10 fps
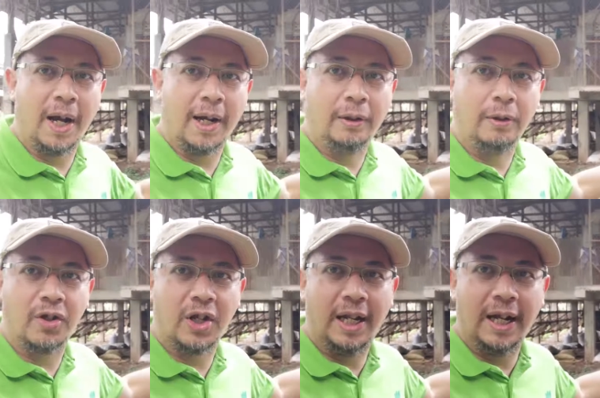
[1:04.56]
para
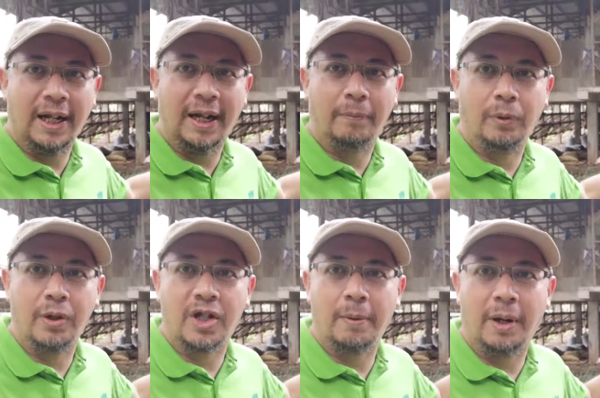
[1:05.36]
dun sa ilalim,
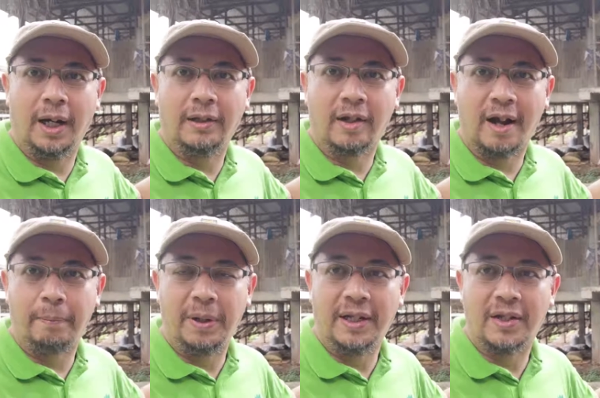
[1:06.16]
dun sa mga
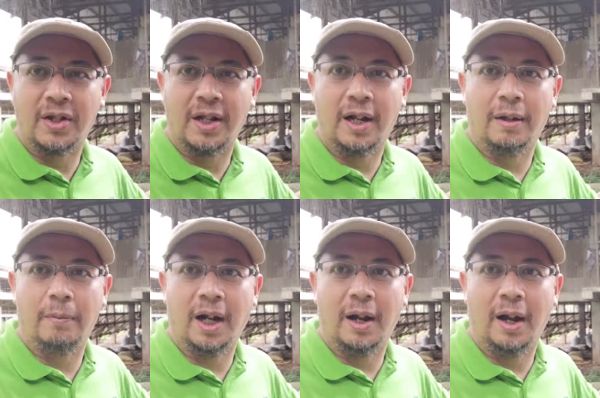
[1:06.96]
droppings ng
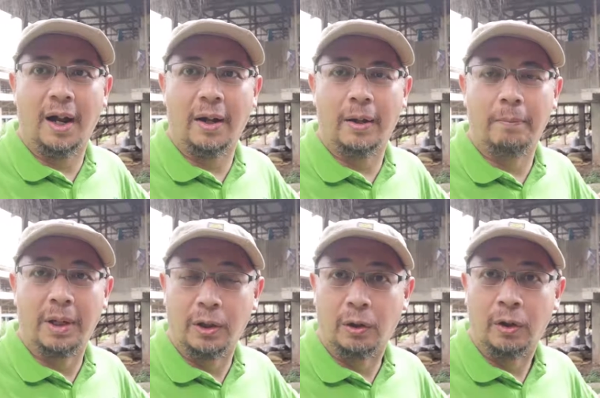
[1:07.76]
mga
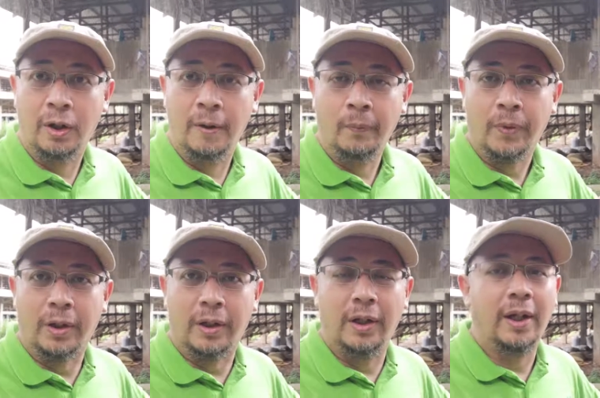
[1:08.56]
manok
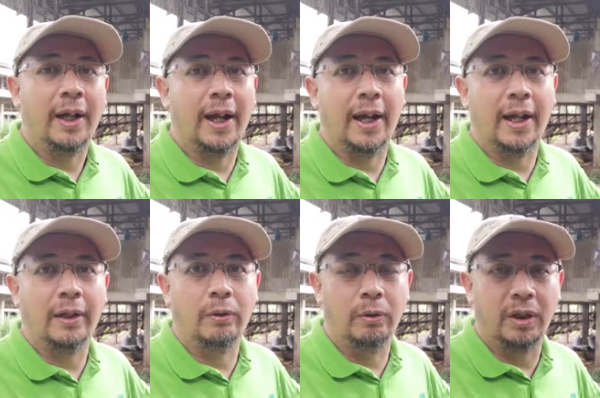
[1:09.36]
no? And eh,
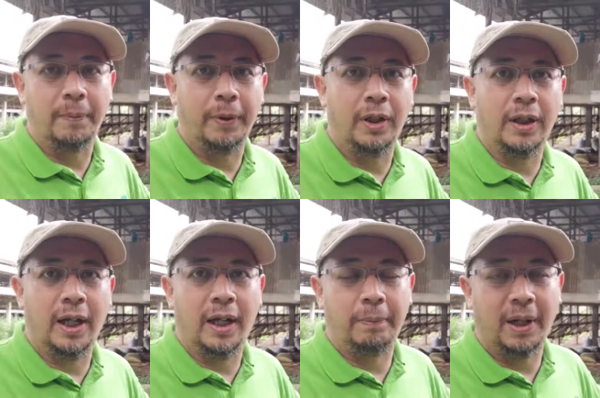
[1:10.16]
nung una po,
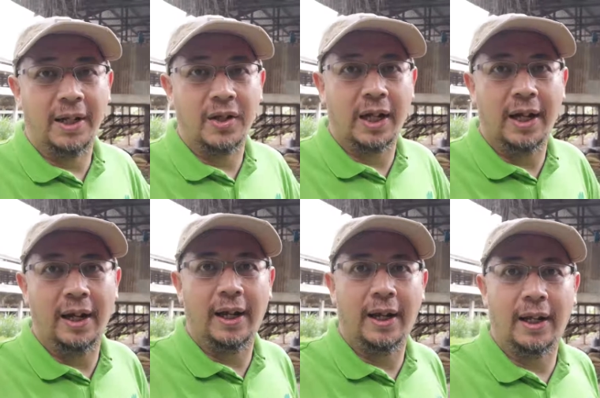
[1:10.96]
nag-apply sila
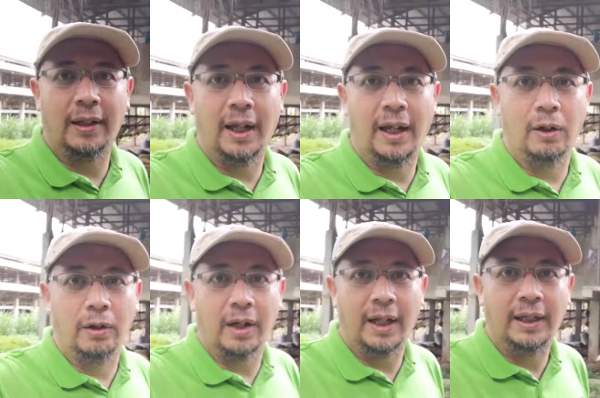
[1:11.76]
and they
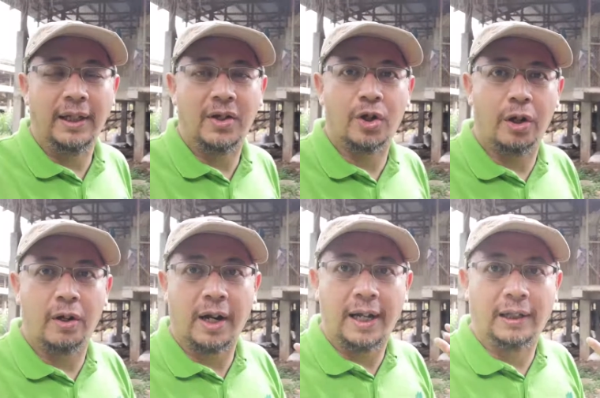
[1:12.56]
already
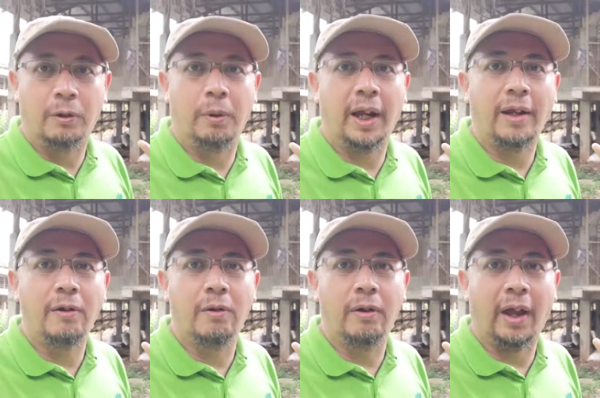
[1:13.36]
saw right away
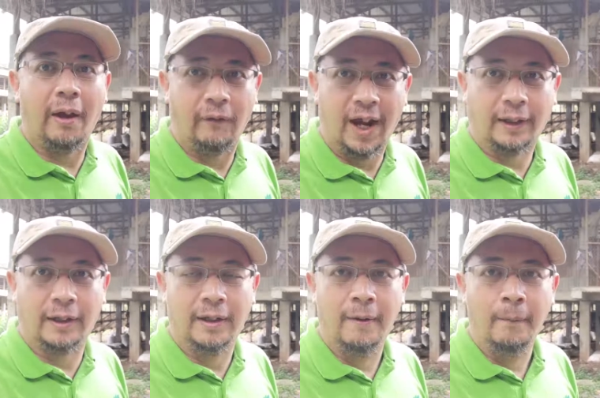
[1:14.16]
yung effect
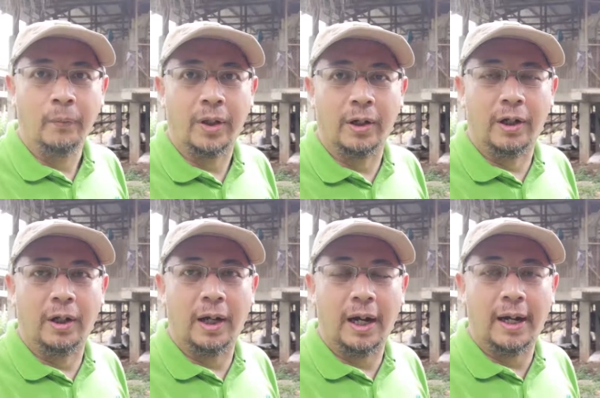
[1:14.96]

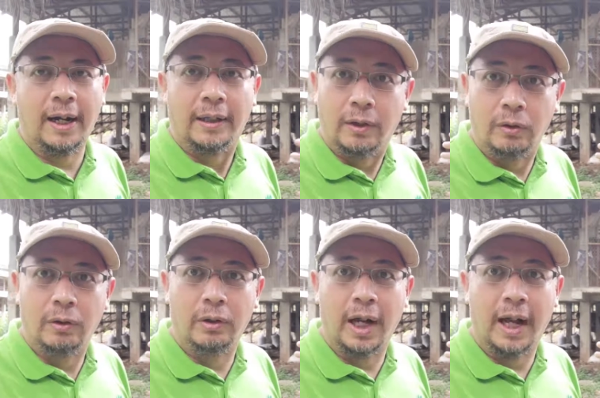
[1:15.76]
no uh,
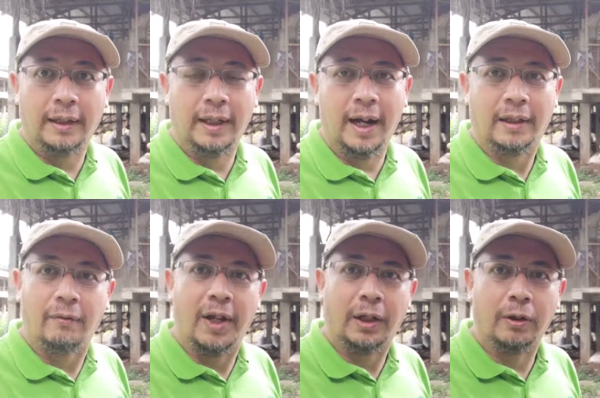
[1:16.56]
nung ating
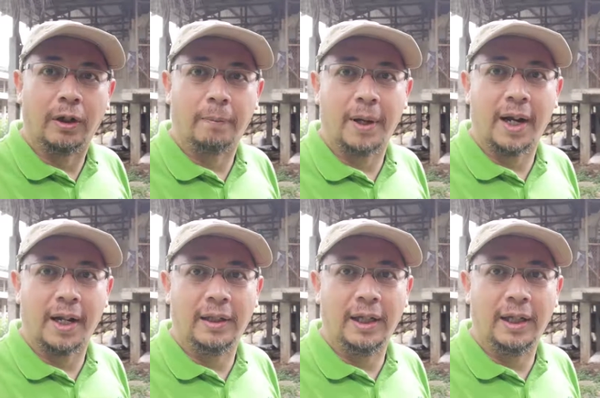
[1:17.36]
activator para